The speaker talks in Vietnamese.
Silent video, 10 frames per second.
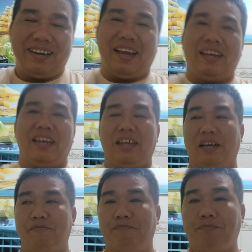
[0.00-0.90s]
đây thì
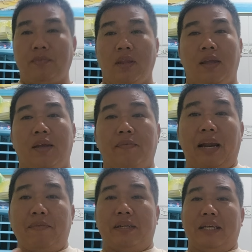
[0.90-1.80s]

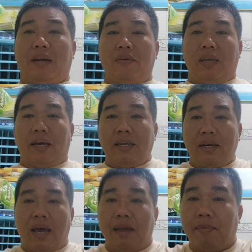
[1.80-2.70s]
hôm nay mình sẽ nói về cái
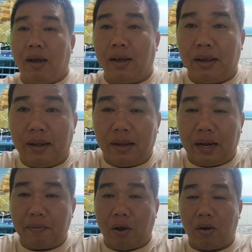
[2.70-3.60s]
vấn đề mà
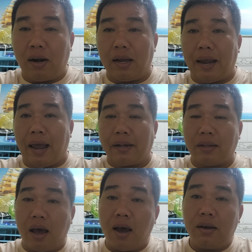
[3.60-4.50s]
anh em hỏi là gà
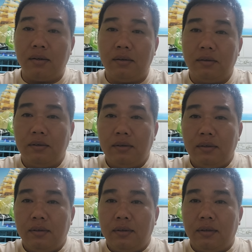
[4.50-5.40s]
tơ
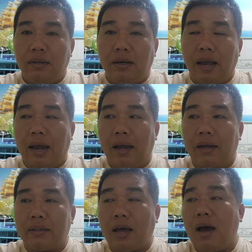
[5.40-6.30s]

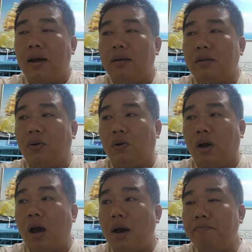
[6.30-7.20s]
gà tơ
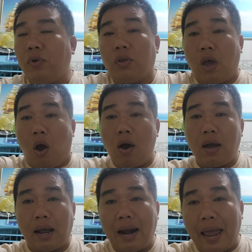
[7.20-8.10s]
còn ốm hồi
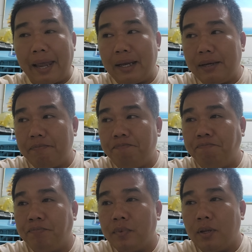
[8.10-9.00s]
nhỏ khả Lan á
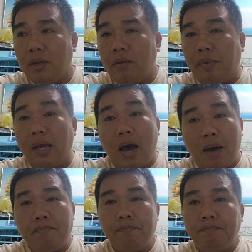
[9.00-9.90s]
bị
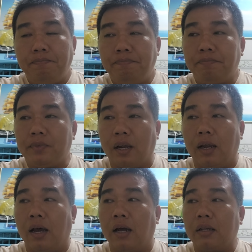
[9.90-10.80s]
ốm
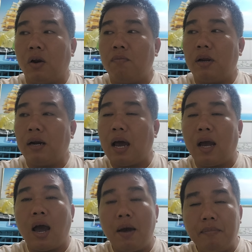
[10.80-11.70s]
rồi tới lúc lớn
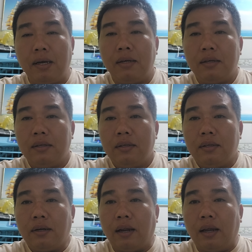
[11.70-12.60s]
lớn ốm á
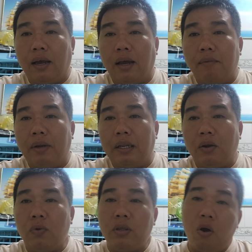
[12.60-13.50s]
thì à, mình
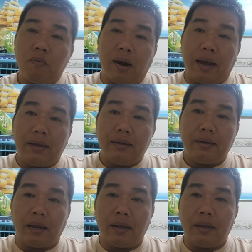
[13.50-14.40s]
nuôi nhốt lại
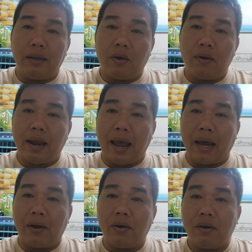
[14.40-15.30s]
thì con
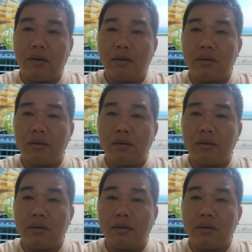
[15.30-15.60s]
gà nó